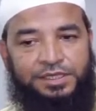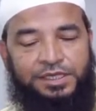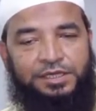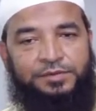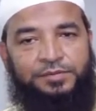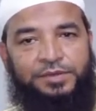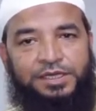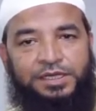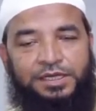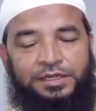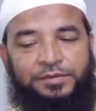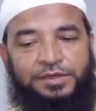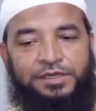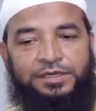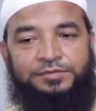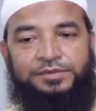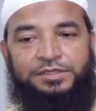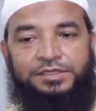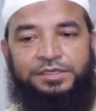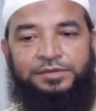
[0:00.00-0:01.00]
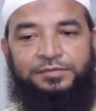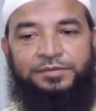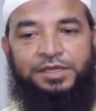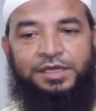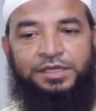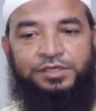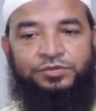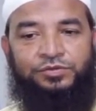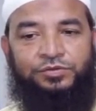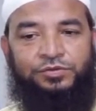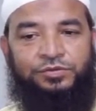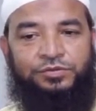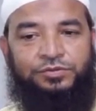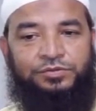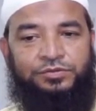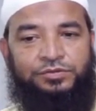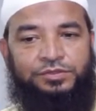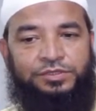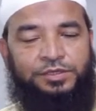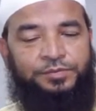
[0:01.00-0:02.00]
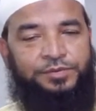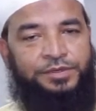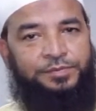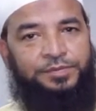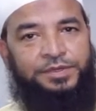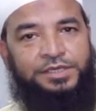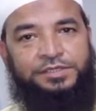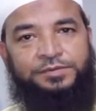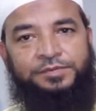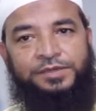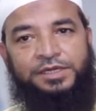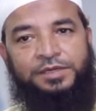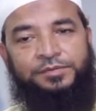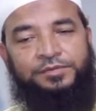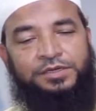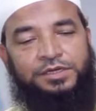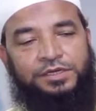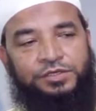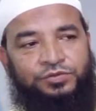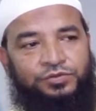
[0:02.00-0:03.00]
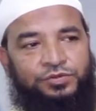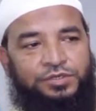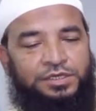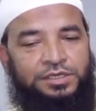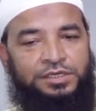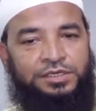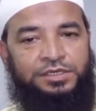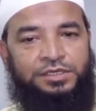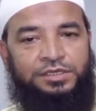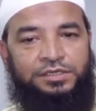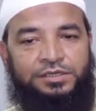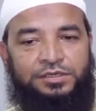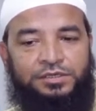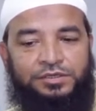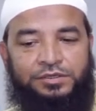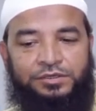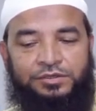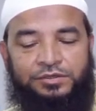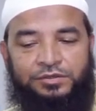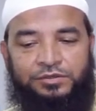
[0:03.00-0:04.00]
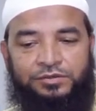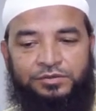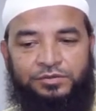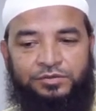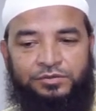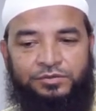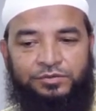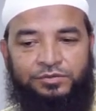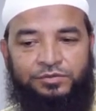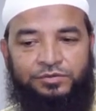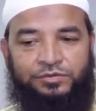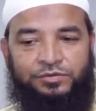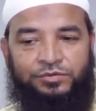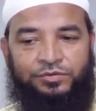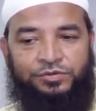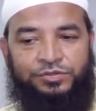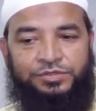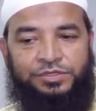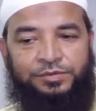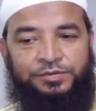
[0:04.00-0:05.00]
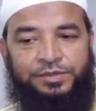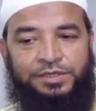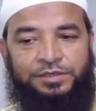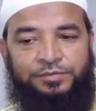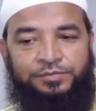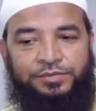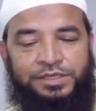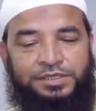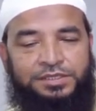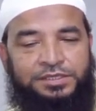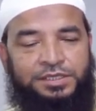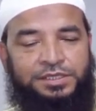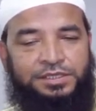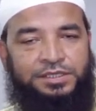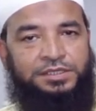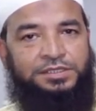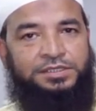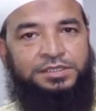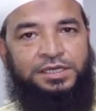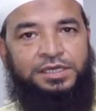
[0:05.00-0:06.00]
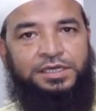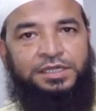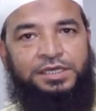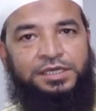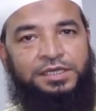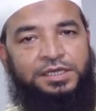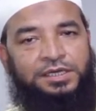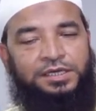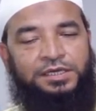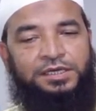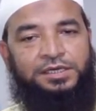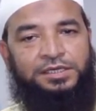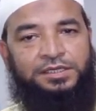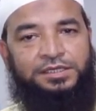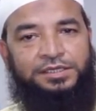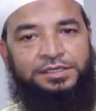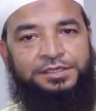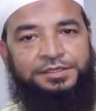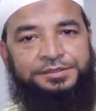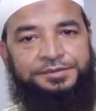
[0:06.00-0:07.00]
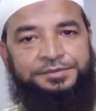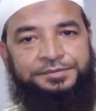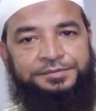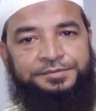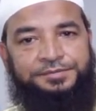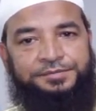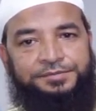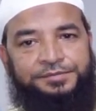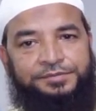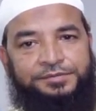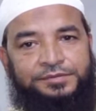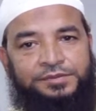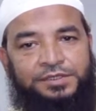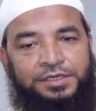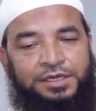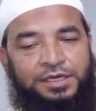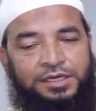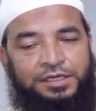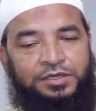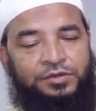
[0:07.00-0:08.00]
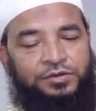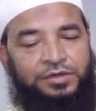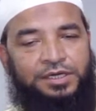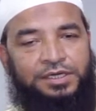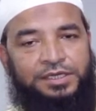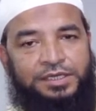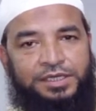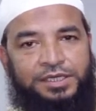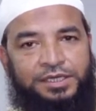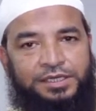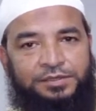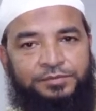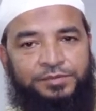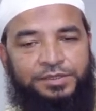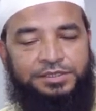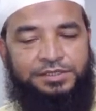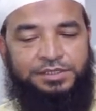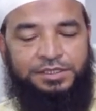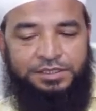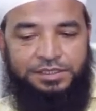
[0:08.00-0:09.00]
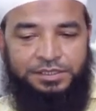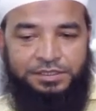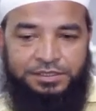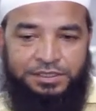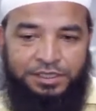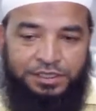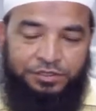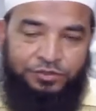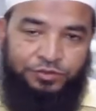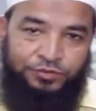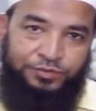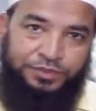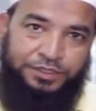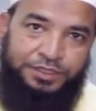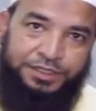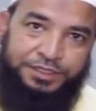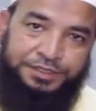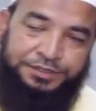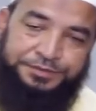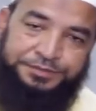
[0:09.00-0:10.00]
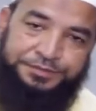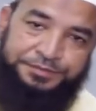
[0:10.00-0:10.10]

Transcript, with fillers: एक महीने में कम से कम 250 हिप रिप्लेसमेंट हम कर चुके हैं और वो सभी 20 से 30 साल के यंग लड़के हैं लड़के और लड़कियां हैं 20 से 30 साल की उम्र के